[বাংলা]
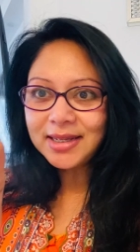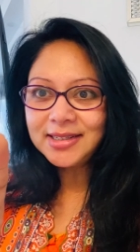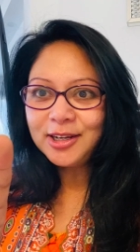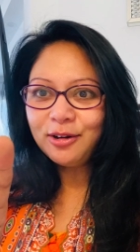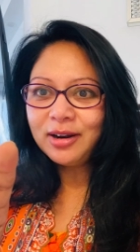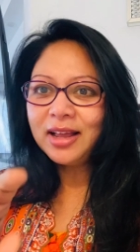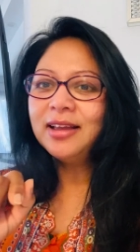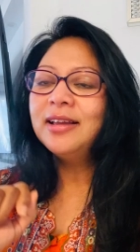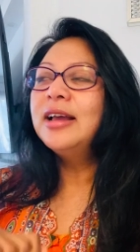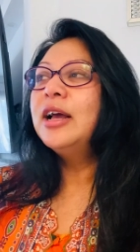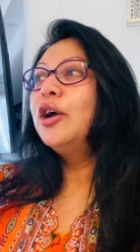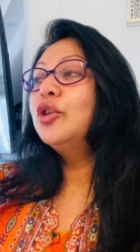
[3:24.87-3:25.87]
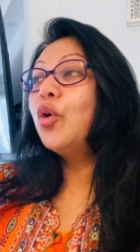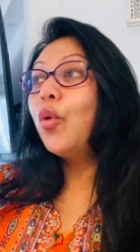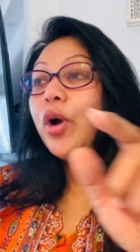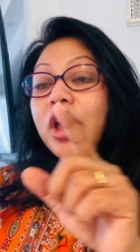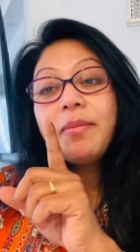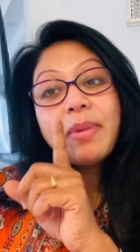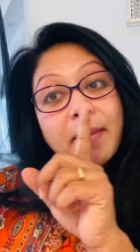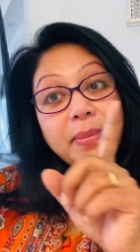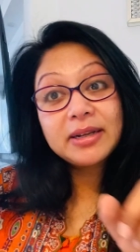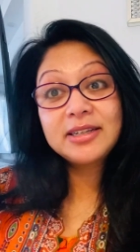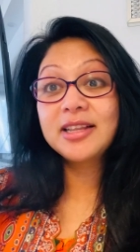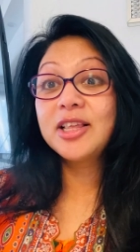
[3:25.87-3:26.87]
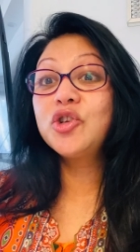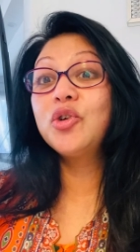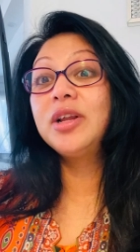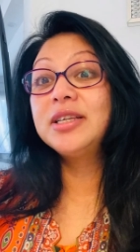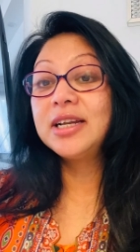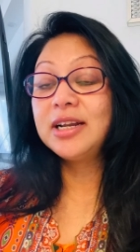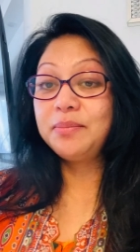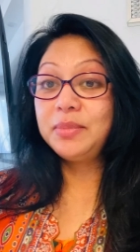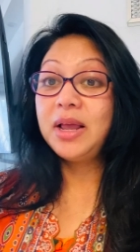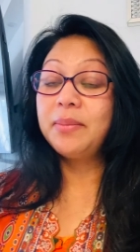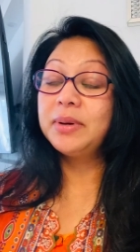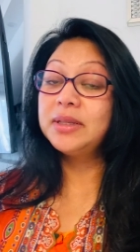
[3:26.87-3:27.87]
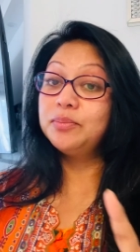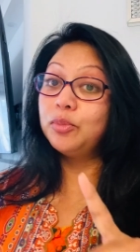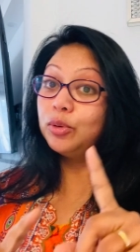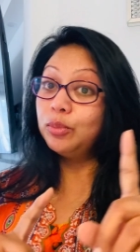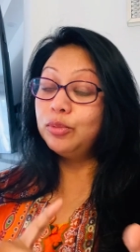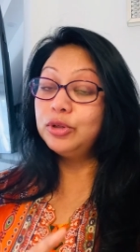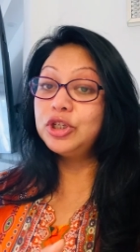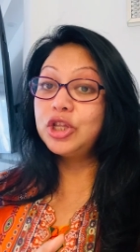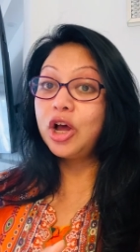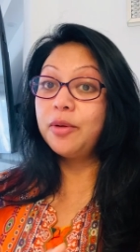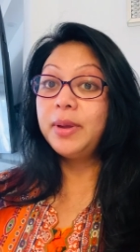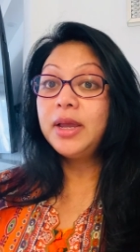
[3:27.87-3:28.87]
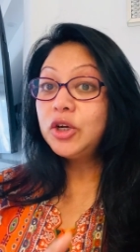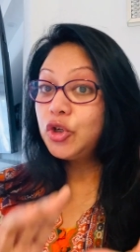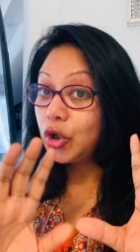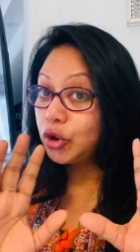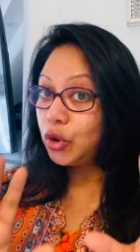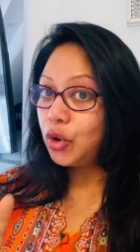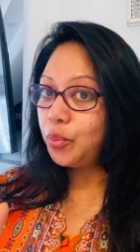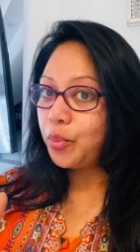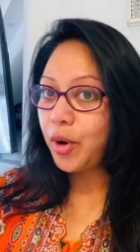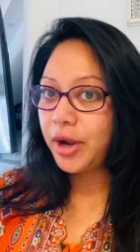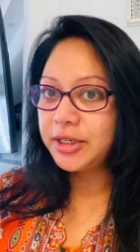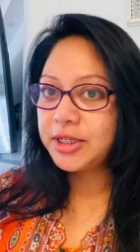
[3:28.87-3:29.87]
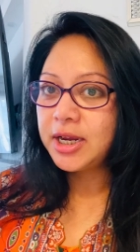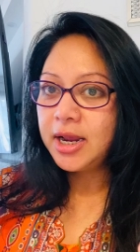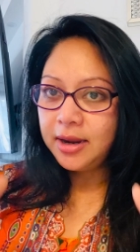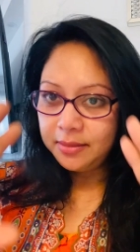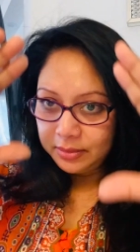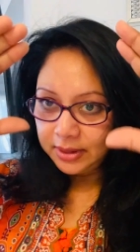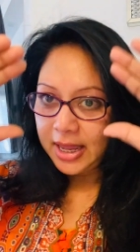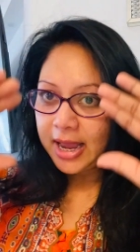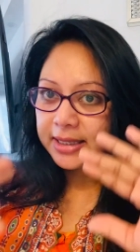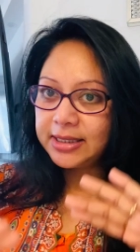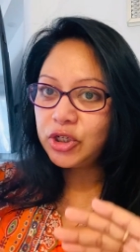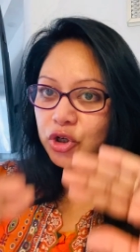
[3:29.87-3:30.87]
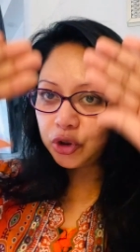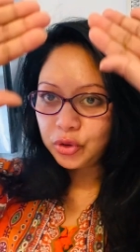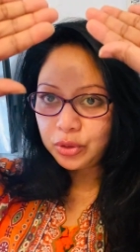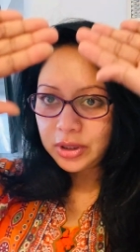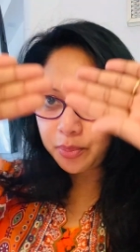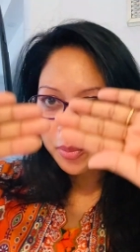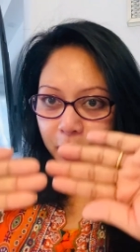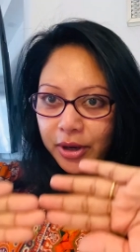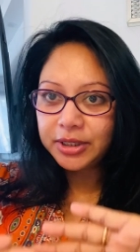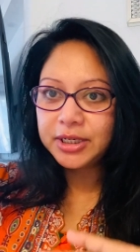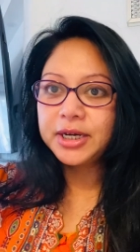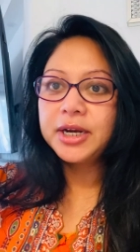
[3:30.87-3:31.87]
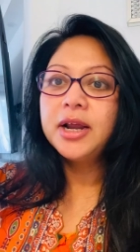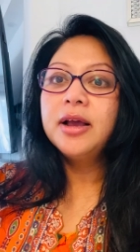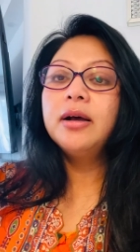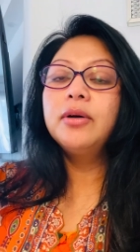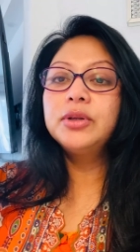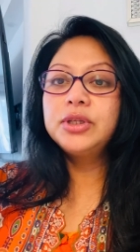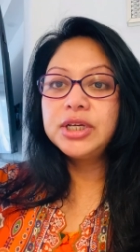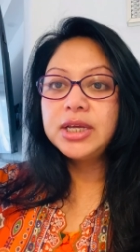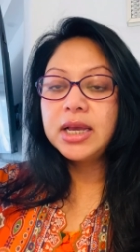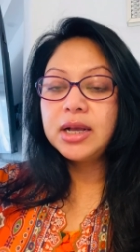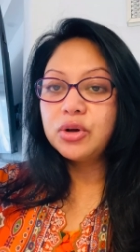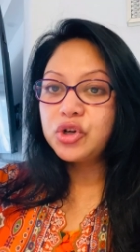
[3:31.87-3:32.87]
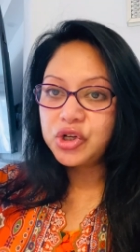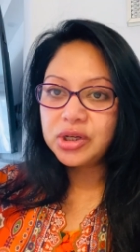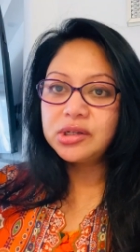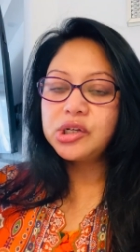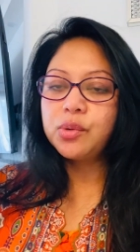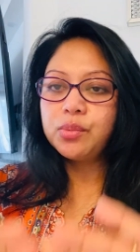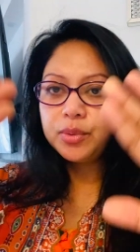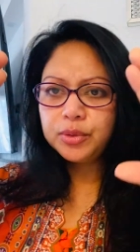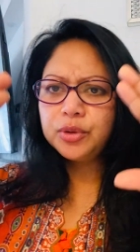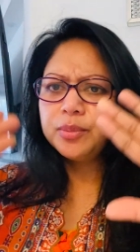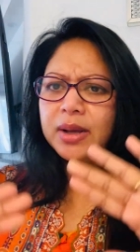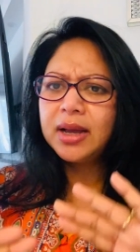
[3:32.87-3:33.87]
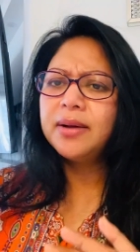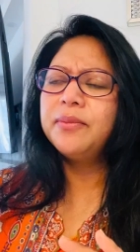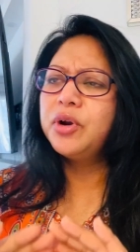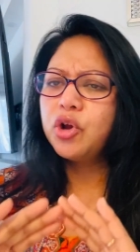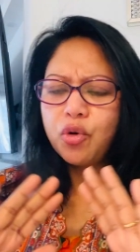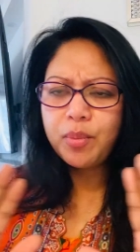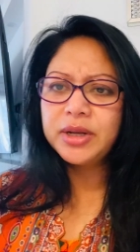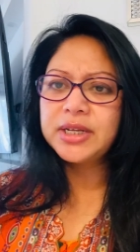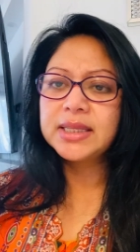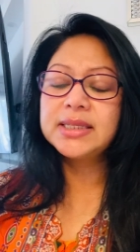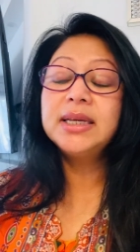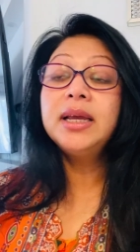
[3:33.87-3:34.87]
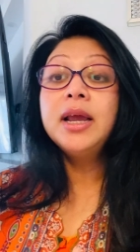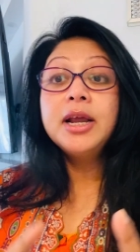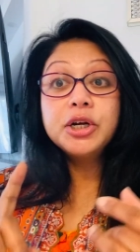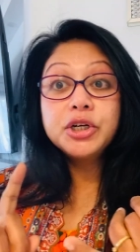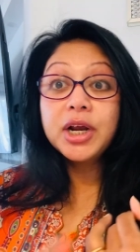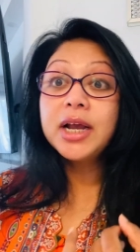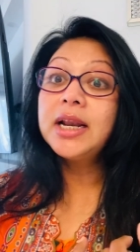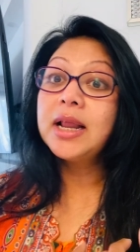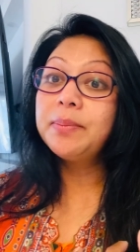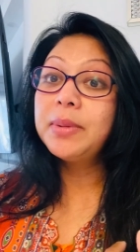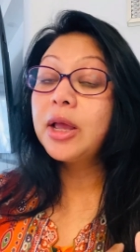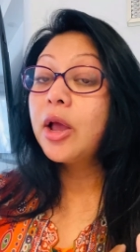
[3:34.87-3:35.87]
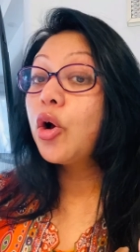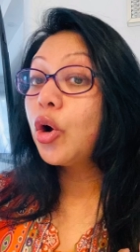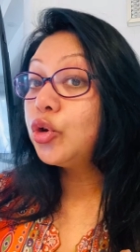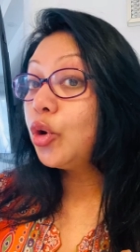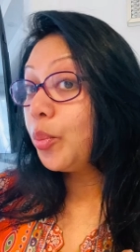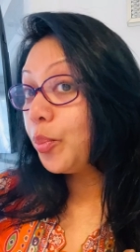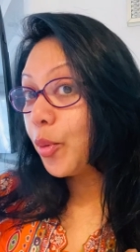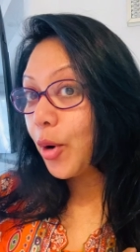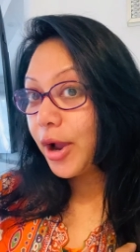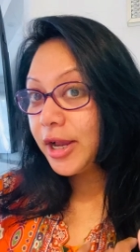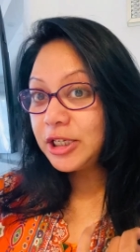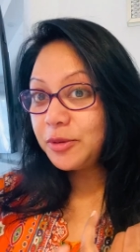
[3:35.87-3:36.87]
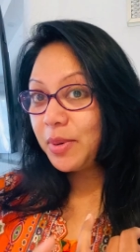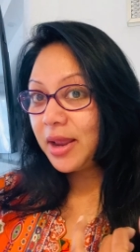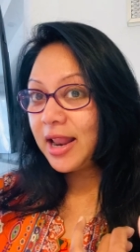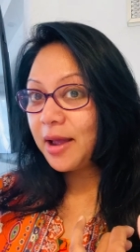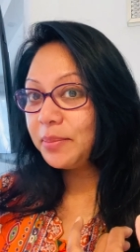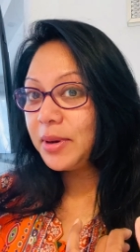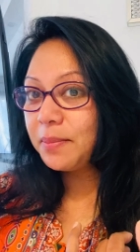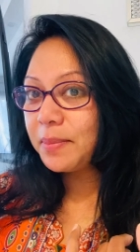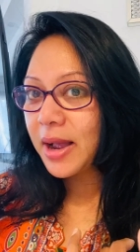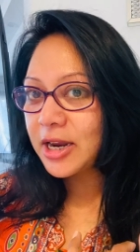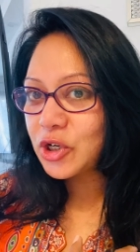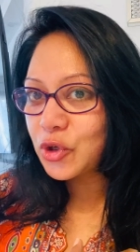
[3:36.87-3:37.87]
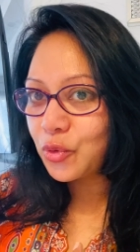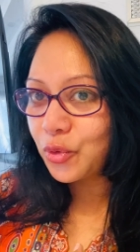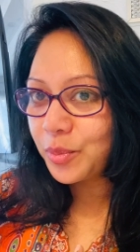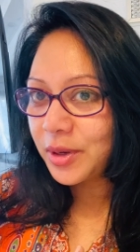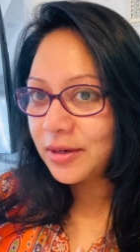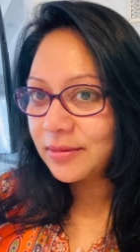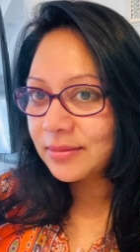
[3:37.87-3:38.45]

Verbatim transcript: ছিল না তো ওই ব্যাপারটাতে চলে যান আপনি আপনার বুঝতে হবে সতেরো পয়েন্ট দেওয়া আছে সতেরোটা পয়েন্টের হচ্ছে গিয়ে কোয়েশ্চেন সম্ভবত বা রিকুইমেন্ট আছে সেখানে আপনাকে কত পয়েন্ট পেলে আপনি পাস করবেন